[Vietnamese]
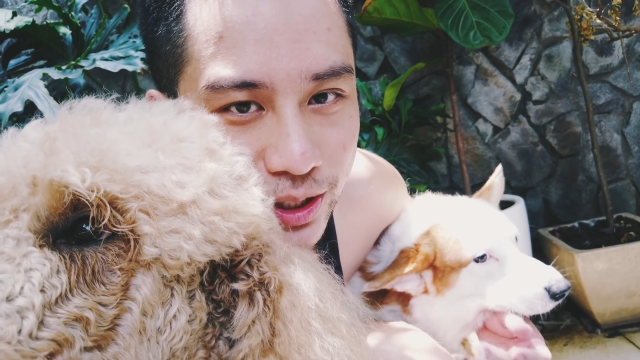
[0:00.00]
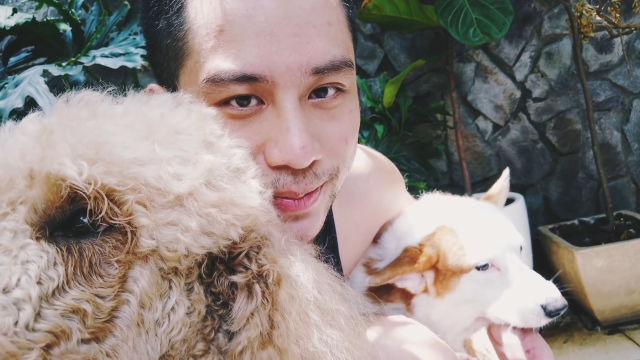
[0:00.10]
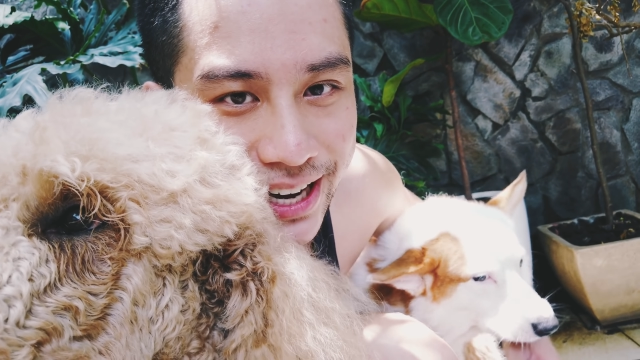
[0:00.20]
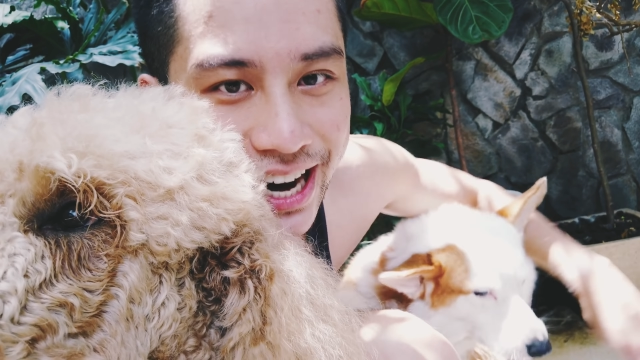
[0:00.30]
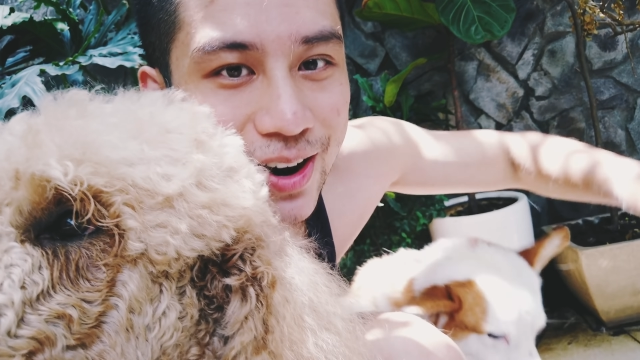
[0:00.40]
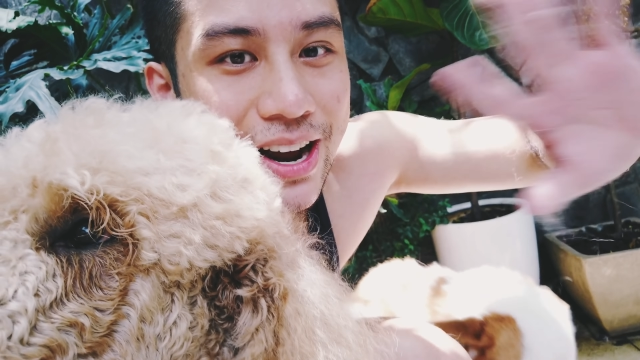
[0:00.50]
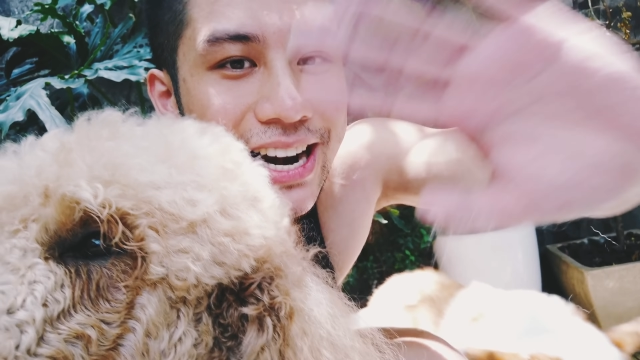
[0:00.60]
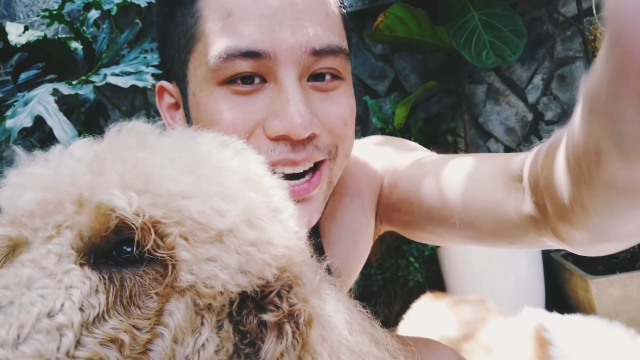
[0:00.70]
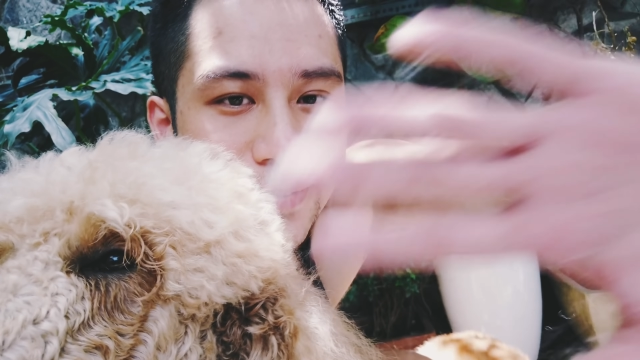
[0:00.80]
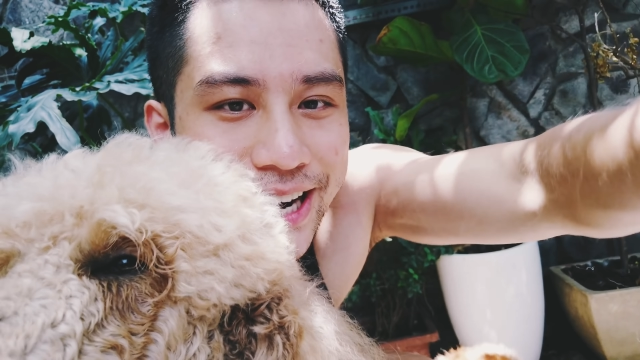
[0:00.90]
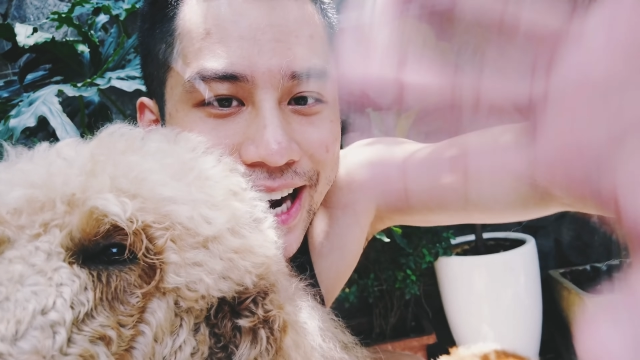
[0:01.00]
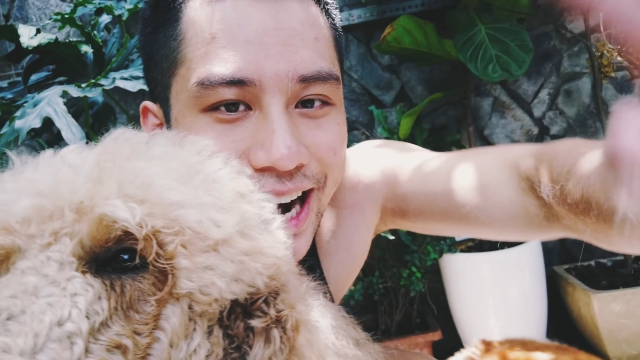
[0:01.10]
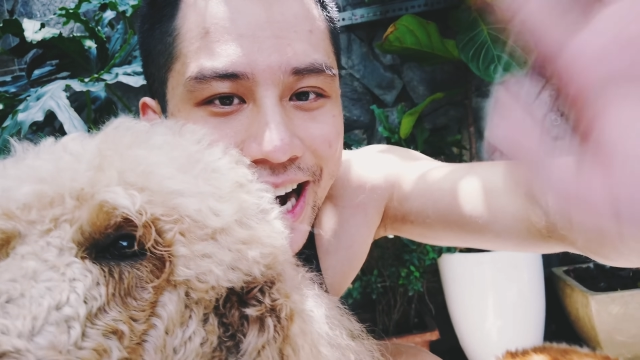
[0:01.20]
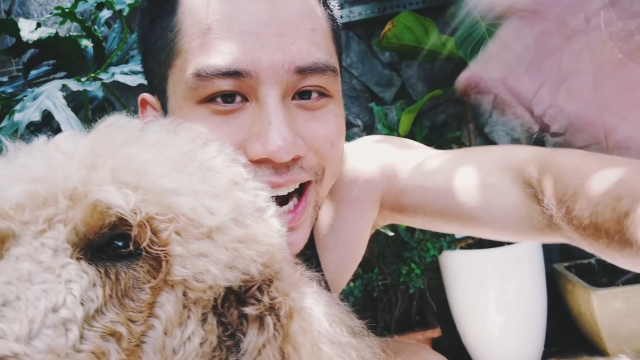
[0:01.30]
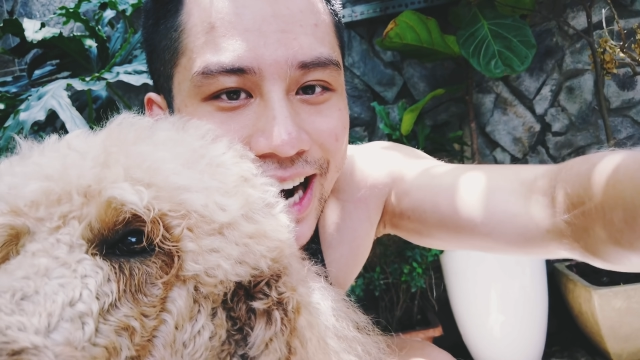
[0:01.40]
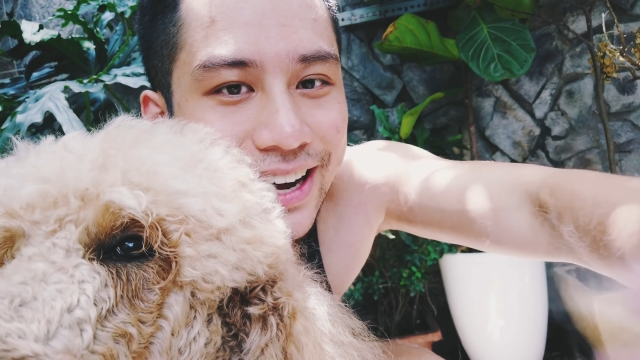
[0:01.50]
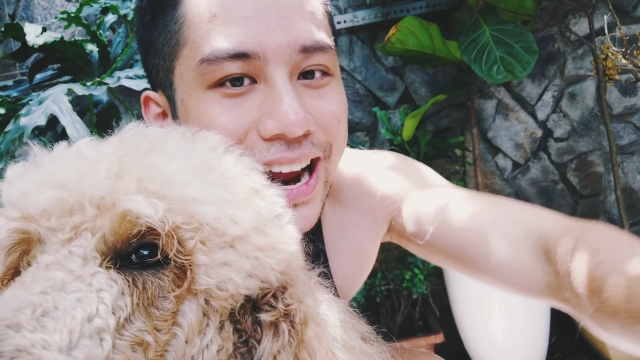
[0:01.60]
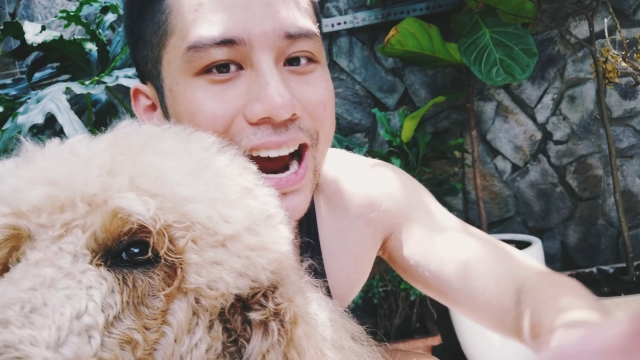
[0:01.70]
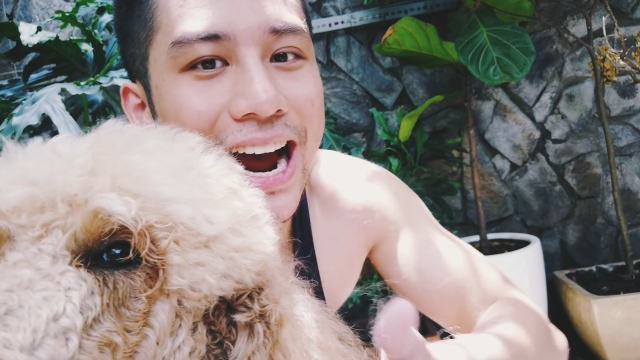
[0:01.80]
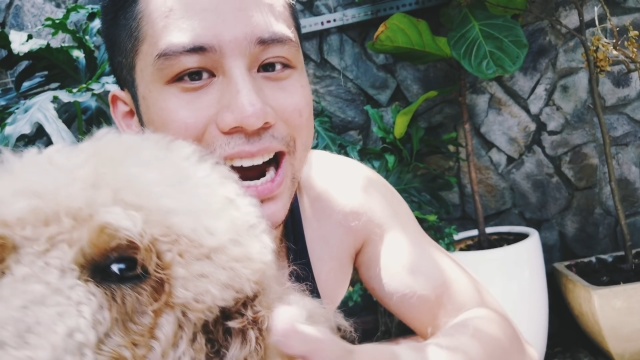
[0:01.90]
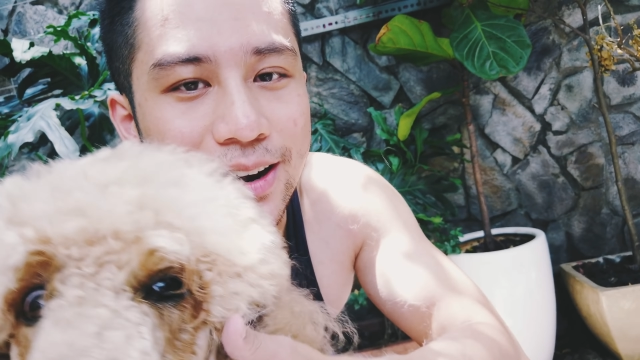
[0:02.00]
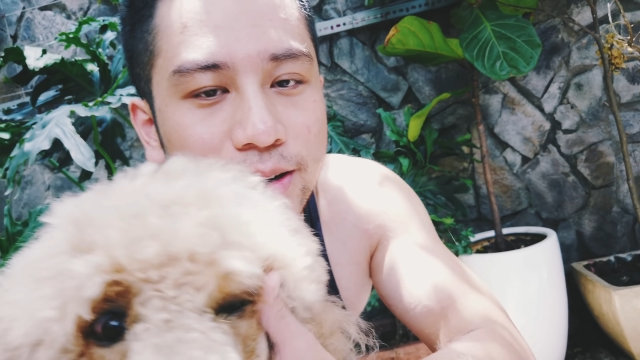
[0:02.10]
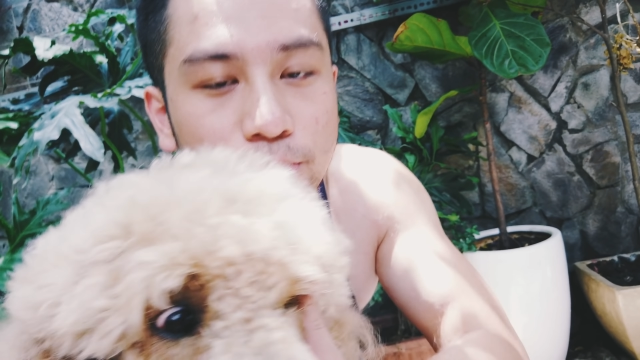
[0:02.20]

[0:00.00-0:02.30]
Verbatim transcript: số tiếp theo. Tạm biệt. À,